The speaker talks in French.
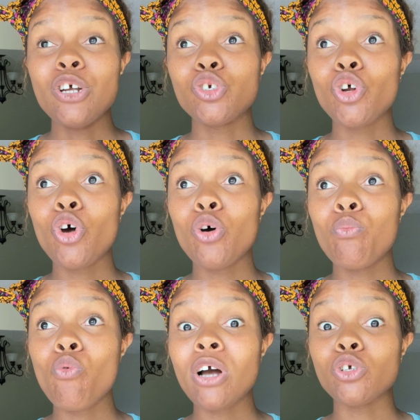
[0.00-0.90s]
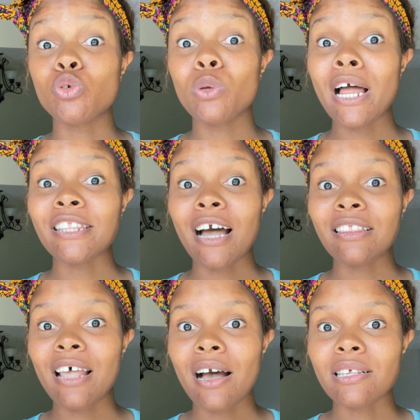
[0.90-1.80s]
Je, moi, je suis la
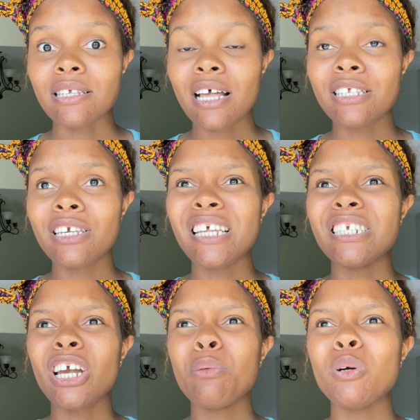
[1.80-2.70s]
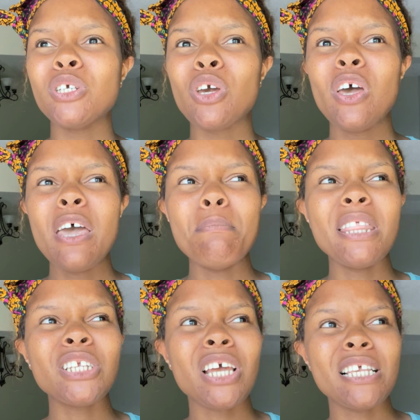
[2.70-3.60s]
tendance. C'est-à-dire qu'il y a des gens qui m'ont dit que
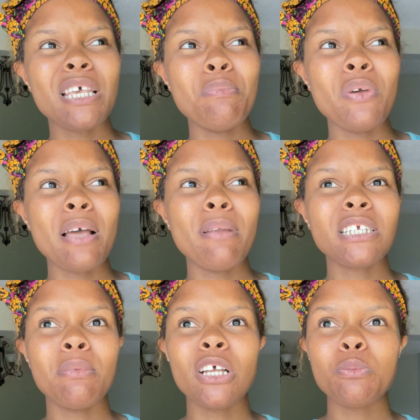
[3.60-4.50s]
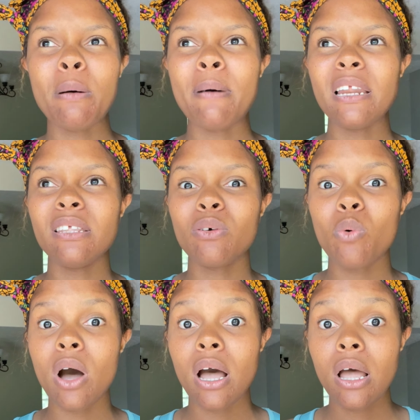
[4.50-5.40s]
maintenant tu as laissé Muriel Blanche, maintenant tu vas parler de
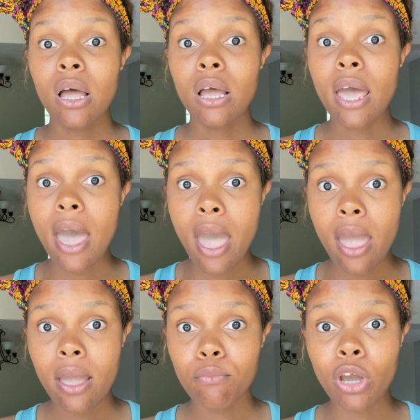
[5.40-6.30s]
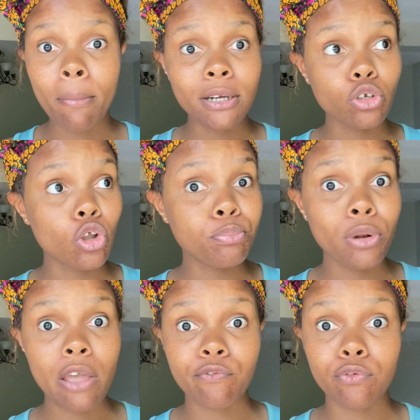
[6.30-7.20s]
quoi Hé, hey, Muriel Blanche, je ne donne plus
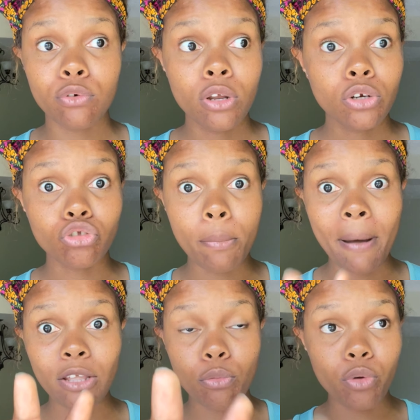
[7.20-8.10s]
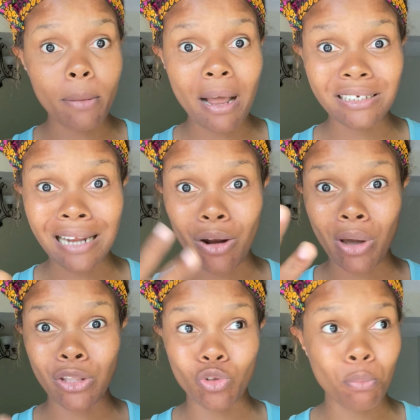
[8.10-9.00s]
les vues. Je dois parler de Muriel Blanche alors
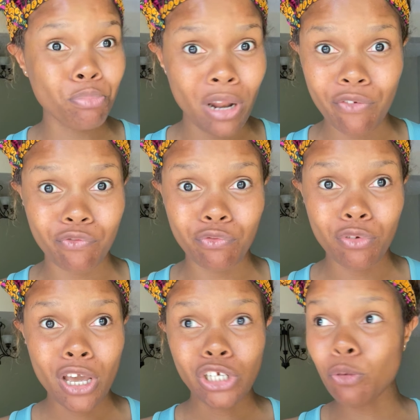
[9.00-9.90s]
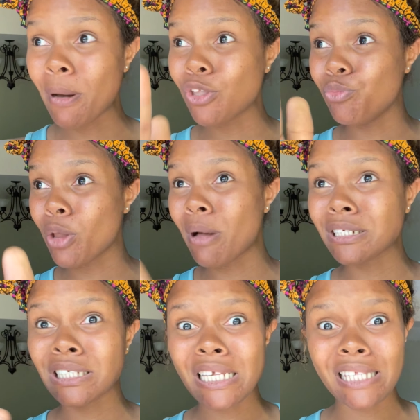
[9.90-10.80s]
qu'elle ne donne plus les vues. Je parle de Muriel Blanche,
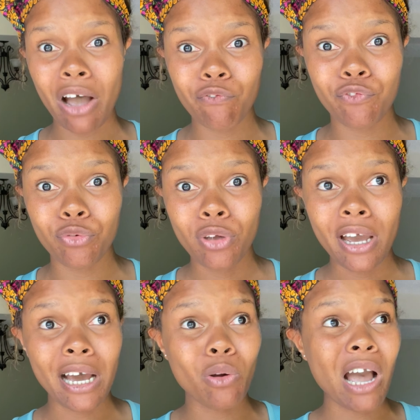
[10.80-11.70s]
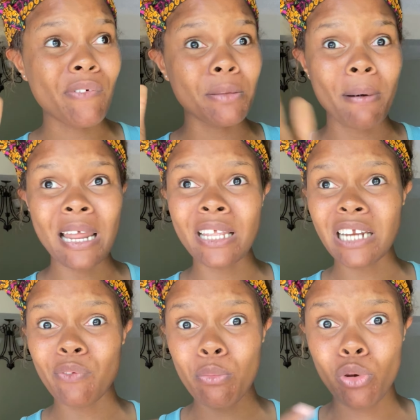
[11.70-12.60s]
j'ai 100 vues. Alors qu'avant, il parlait déjà
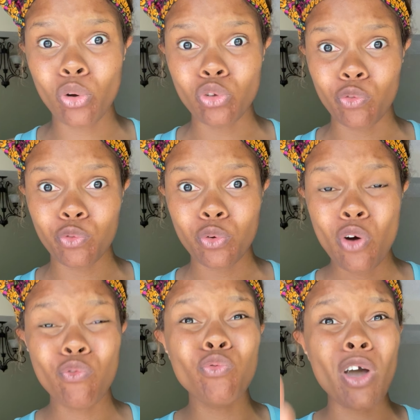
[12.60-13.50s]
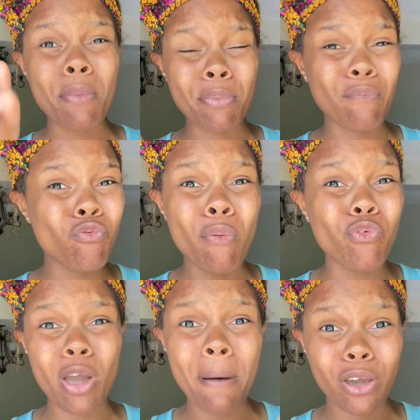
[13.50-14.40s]
un million de vues. Vous ne voyez même, vous ne
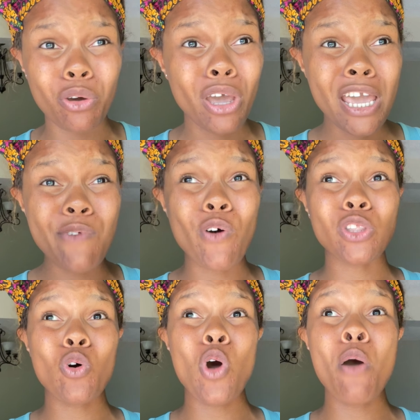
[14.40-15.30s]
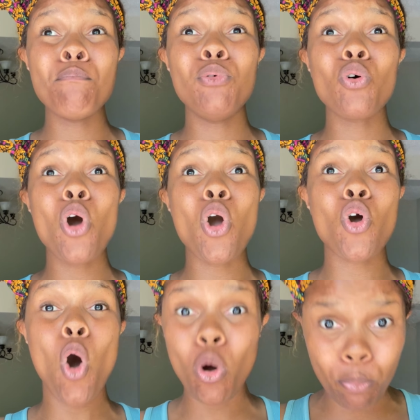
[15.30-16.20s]
voyez pas qu'il faut être un blogueur
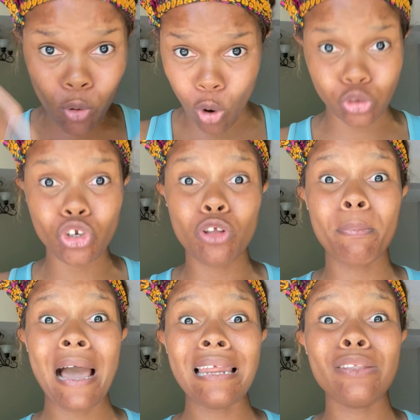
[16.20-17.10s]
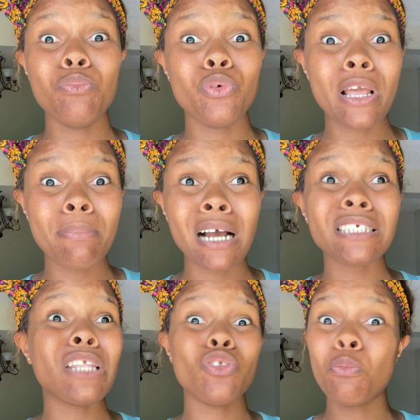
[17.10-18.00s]
con pour continuer de parler de Muriel Blanche
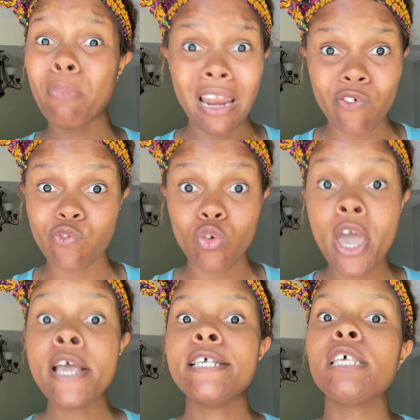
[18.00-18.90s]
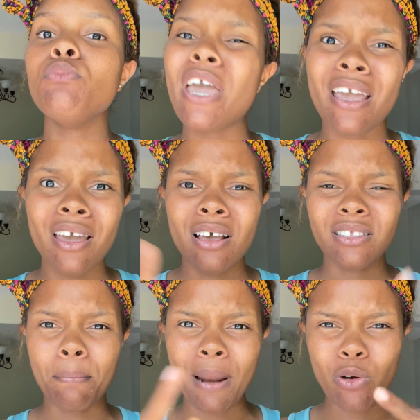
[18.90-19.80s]
elle ne donne pas les vues. Si, hey, eh,
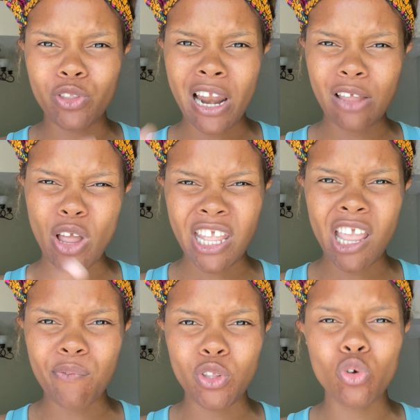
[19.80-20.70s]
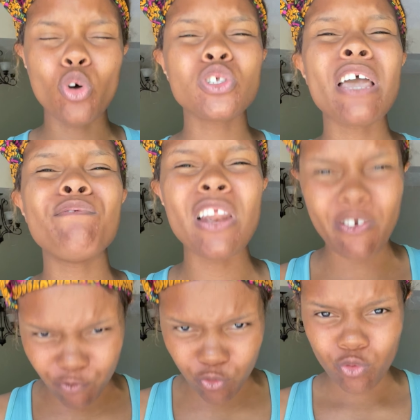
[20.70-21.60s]
c'est pas la, de la, dernière vidéo, donc si elle fait les
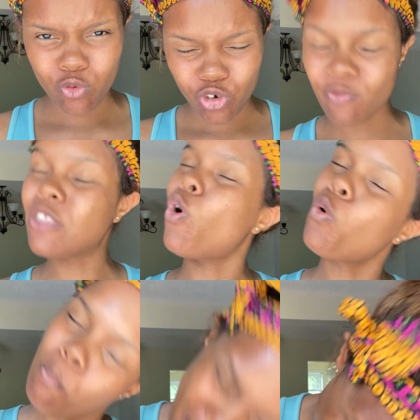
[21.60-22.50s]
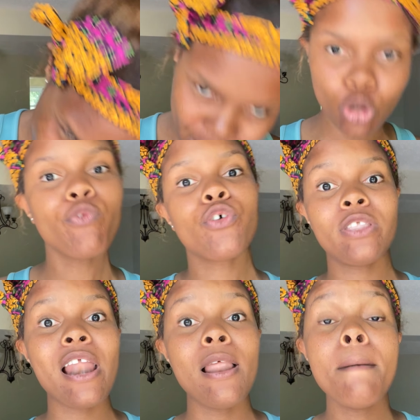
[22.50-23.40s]
vues, je vais donc parler sauf que
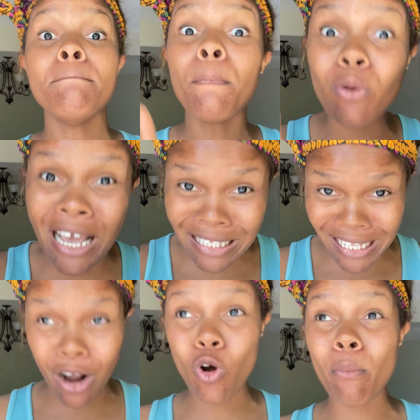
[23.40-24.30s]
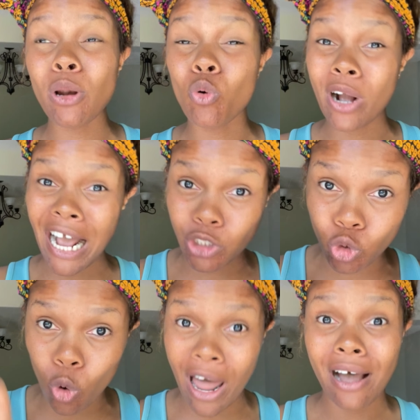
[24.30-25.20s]
d'elle. Mais pour l'instant, comme elle est au
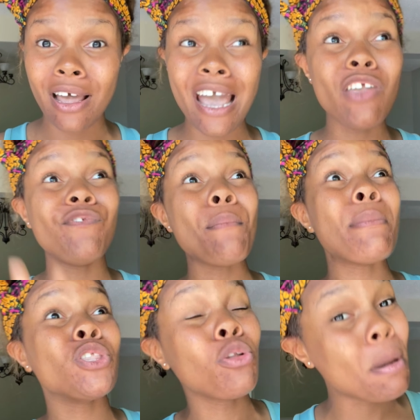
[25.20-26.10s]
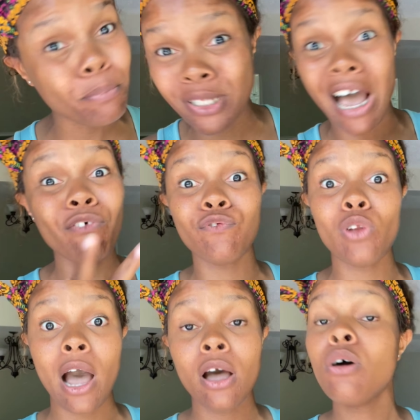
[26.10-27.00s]
cachot là, elle ne fait même, ne donne même plus 100 vues
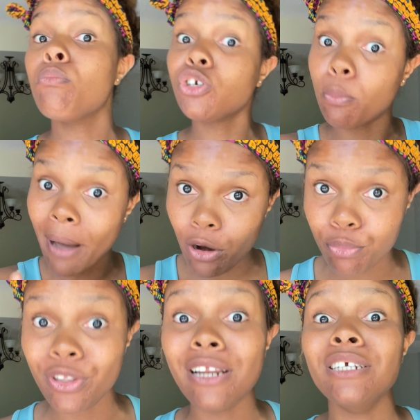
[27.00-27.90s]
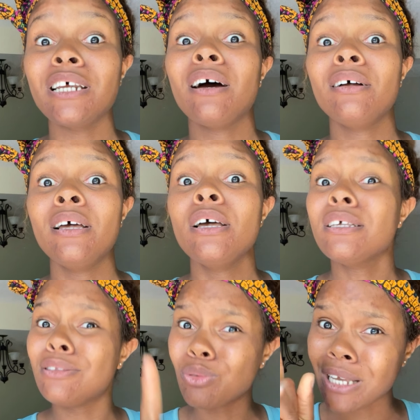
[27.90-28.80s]
là. Moi, je ne parle plus d'elle déjà.
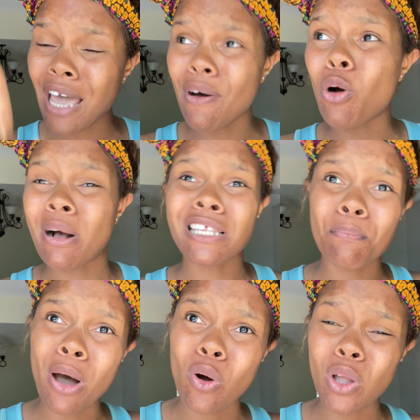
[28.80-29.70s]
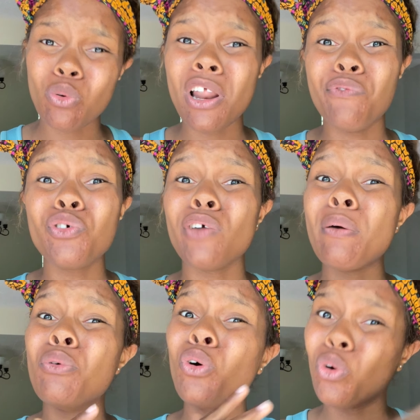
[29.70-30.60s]
Donc, c'est quand il va commencer un peu encore les vues qu'elle va
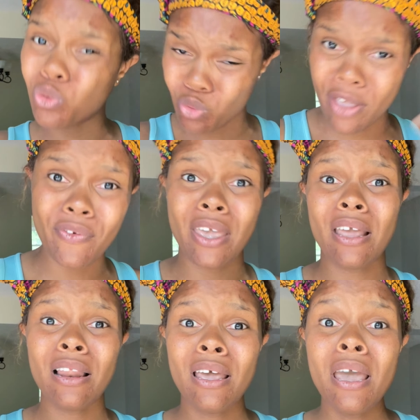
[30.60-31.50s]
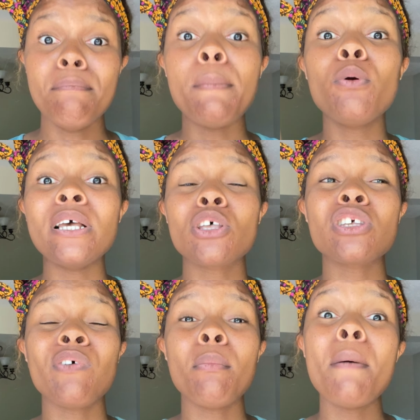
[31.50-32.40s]
me retourner vers elle. Mais pour l'instant, c'est
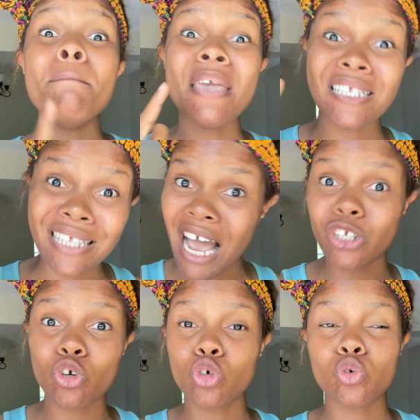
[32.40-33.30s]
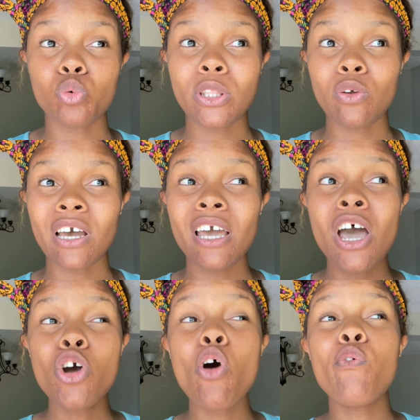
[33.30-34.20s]
vraiment un message que je souhaiterais
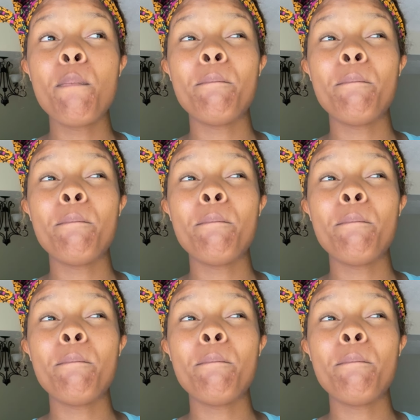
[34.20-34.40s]
que vous